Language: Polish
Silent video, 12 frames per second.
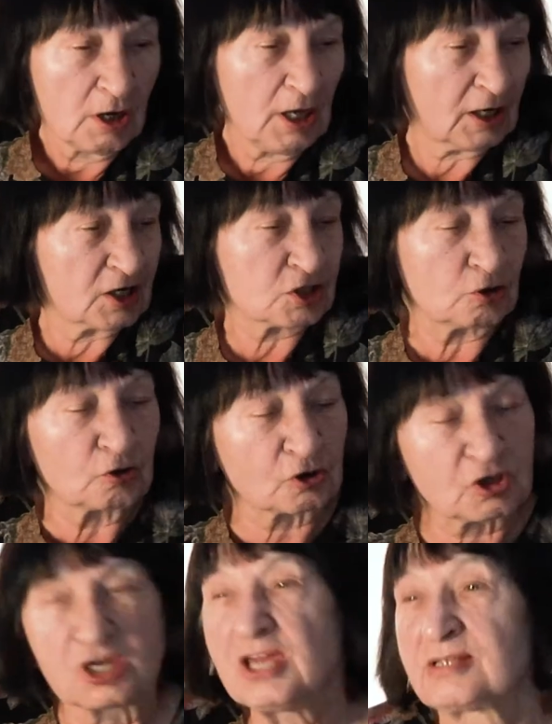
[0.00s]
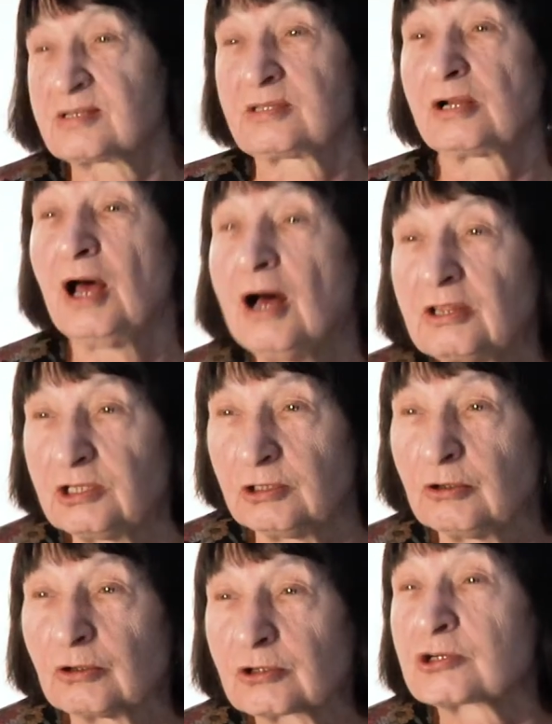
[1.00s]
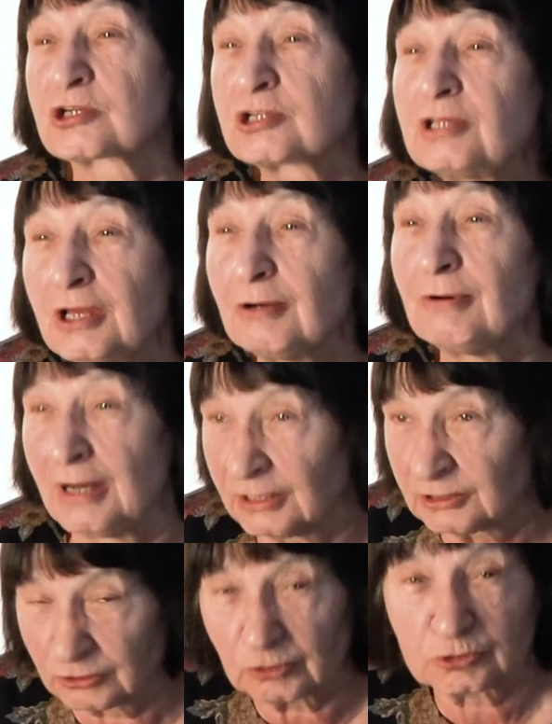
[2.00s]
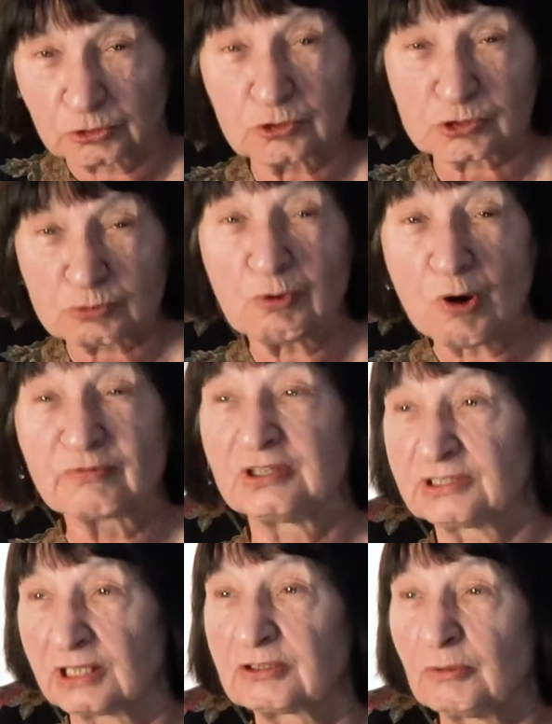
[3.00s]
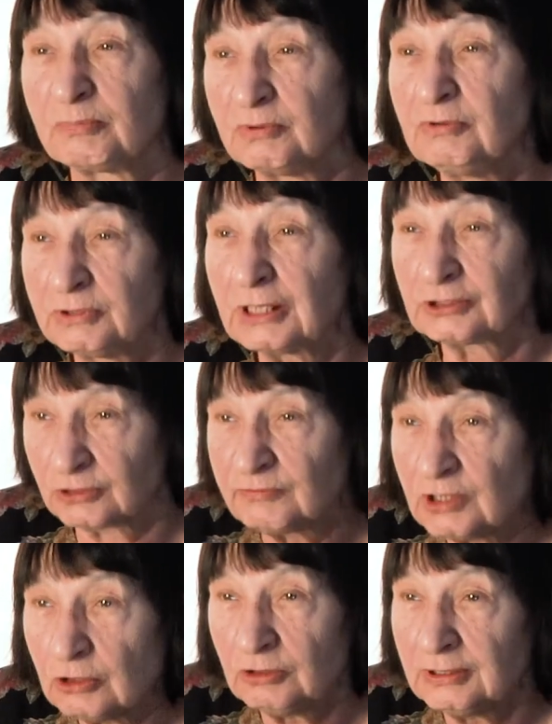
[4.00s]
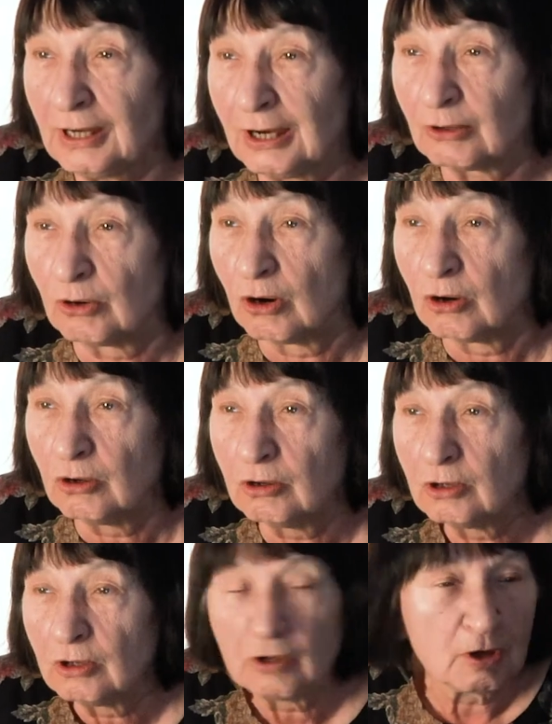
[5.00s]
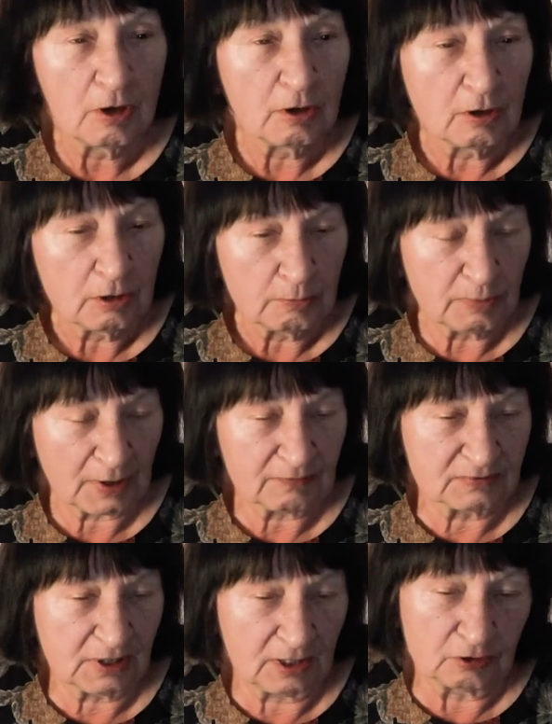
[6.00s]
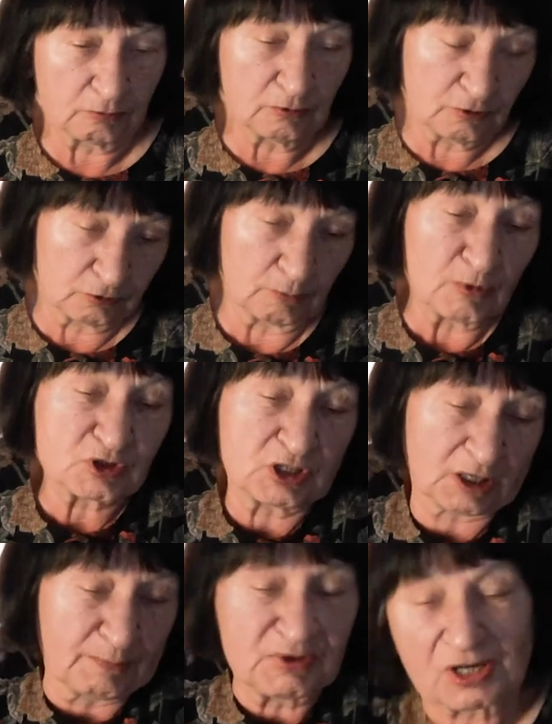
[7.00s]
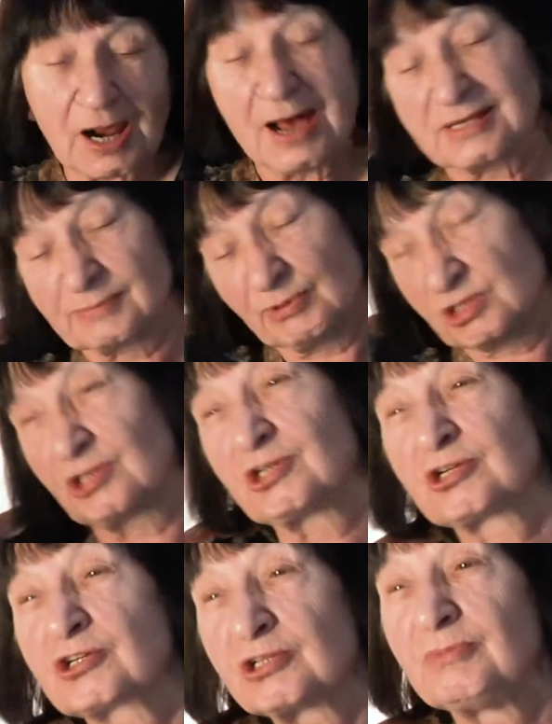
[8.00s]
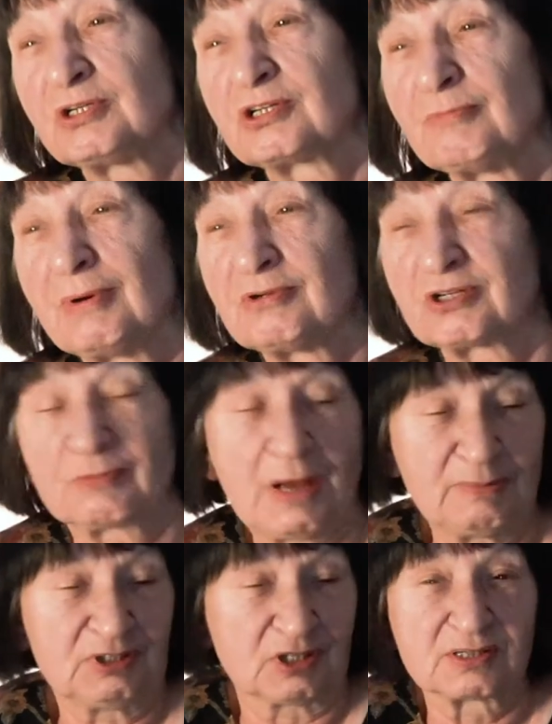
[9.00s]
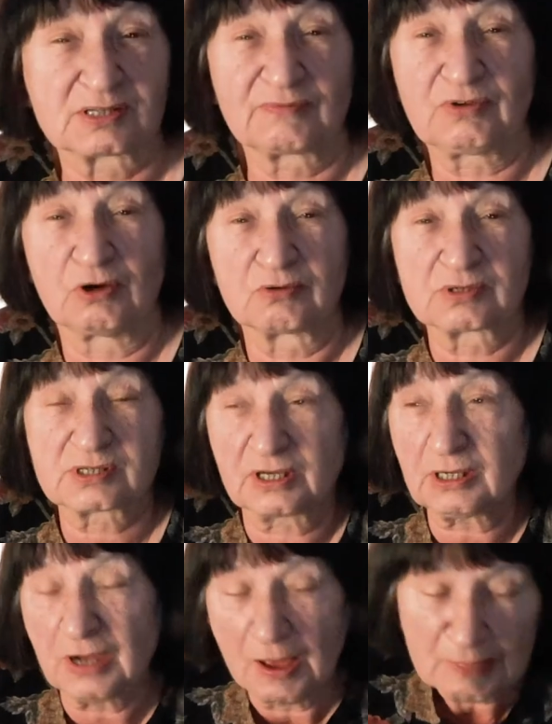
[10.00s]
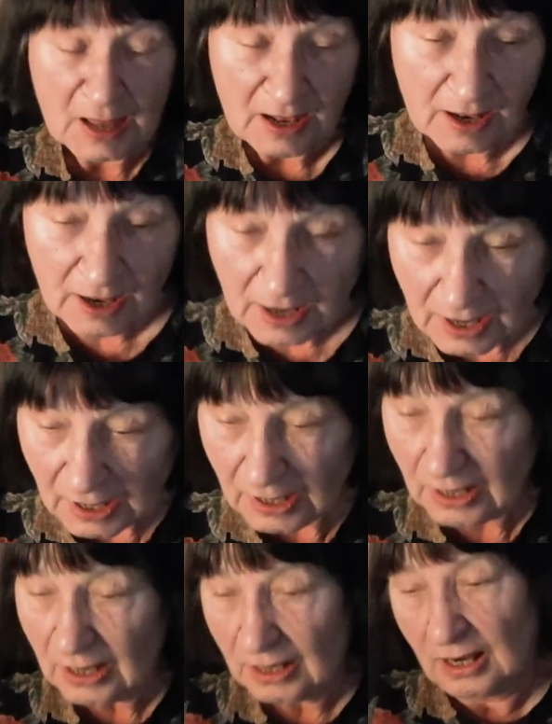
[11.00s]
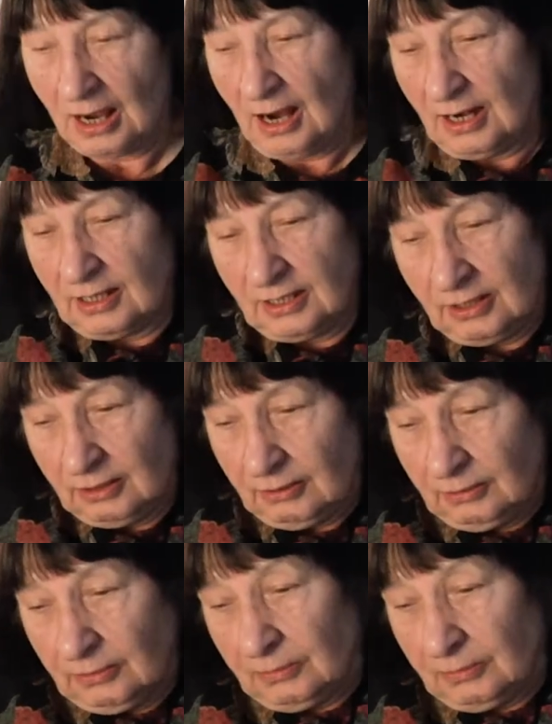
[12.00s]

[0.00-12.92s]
jakaś orkiestra tylko rżnęła. Do, dosłownie tak to, tak to wyglądało. Prawda? No, to może tak być raz, bo się cieszymy, że, że mamy ten związek, ale,